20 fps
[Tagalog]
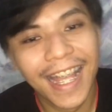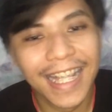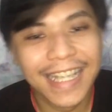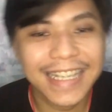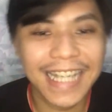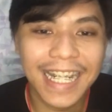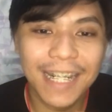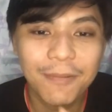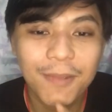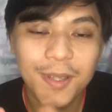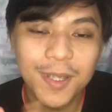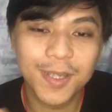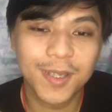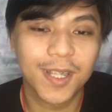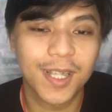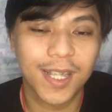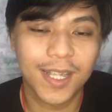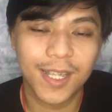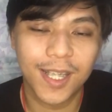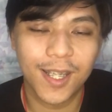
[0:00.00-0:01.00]
sana
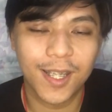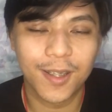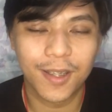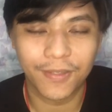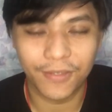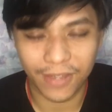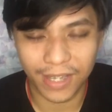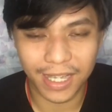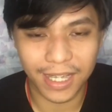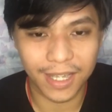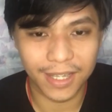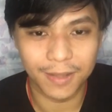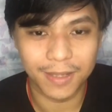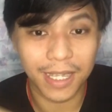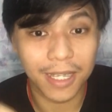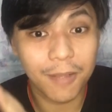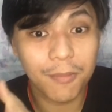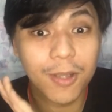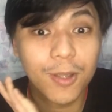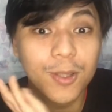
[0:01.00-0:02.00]
magustuhan niya yung video.
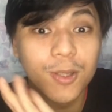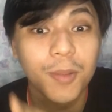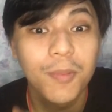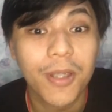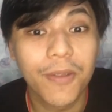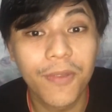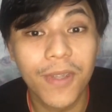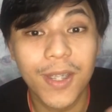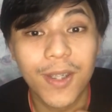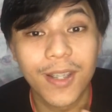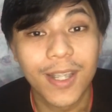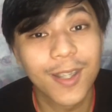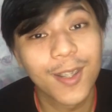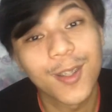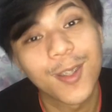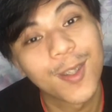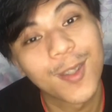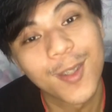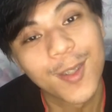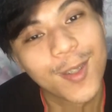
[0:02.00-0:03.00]
Sana magustuhan niyo yung video
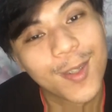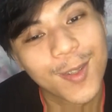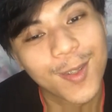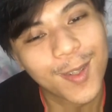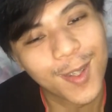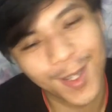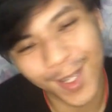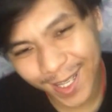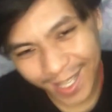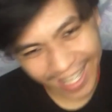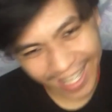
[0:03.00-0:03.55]
tuturo ko.